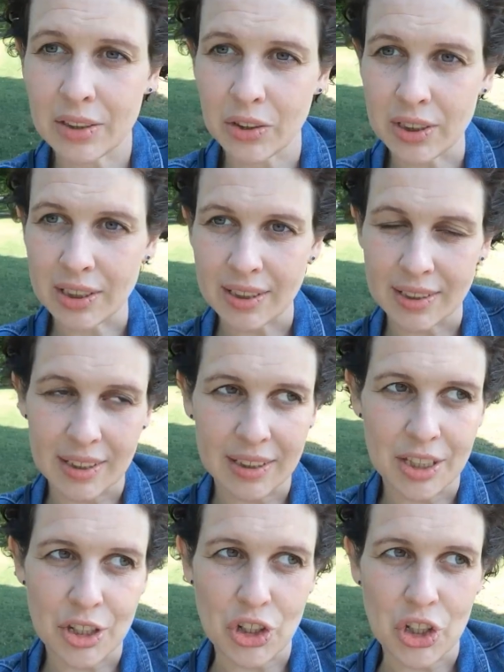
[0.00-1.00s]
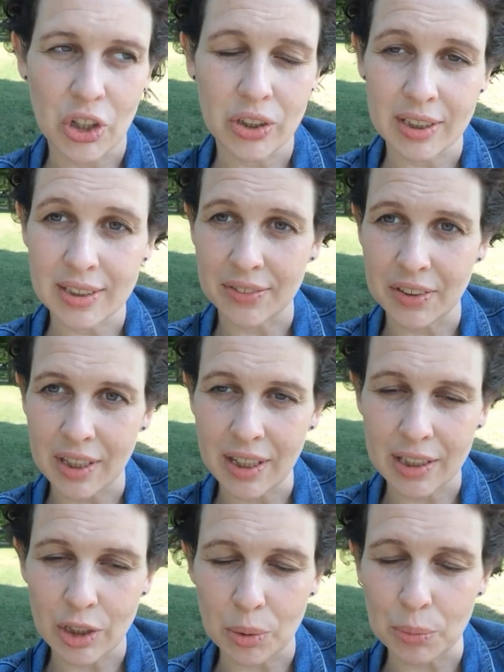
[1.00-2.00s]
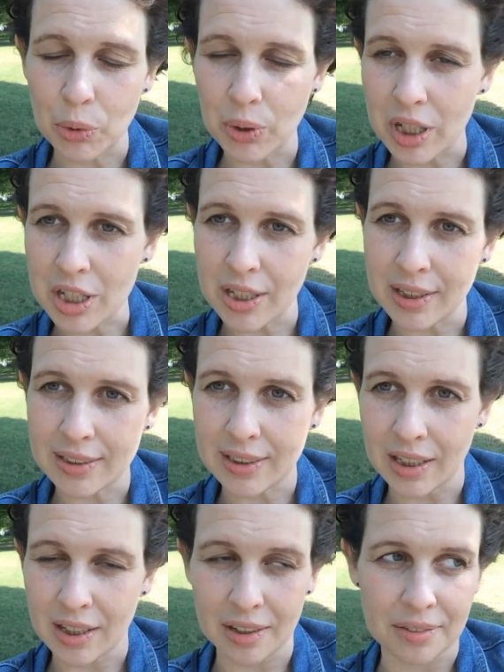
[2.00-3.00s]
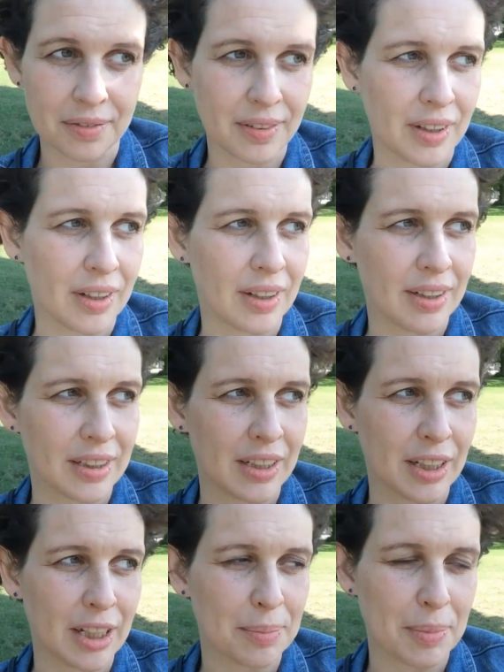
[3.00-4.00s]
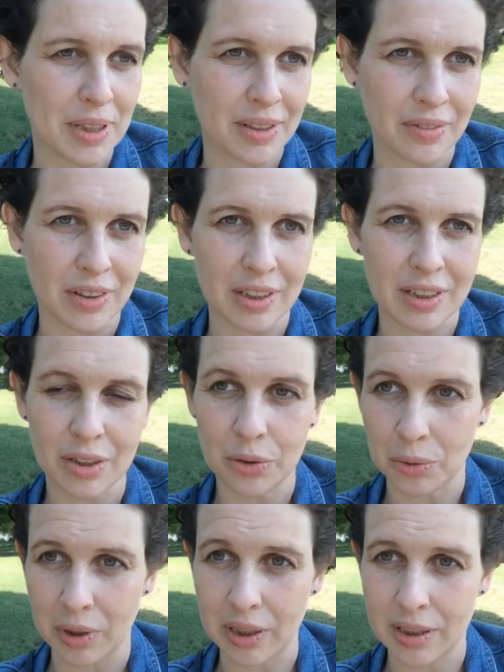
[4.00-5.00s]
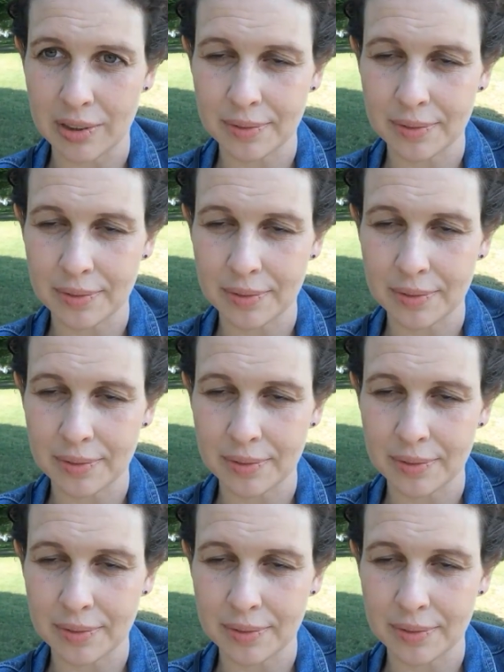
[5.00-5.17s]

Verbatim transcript: 110 тысяч шло на цветы, которыми украшали церковь, а, где они расписывались, ну и,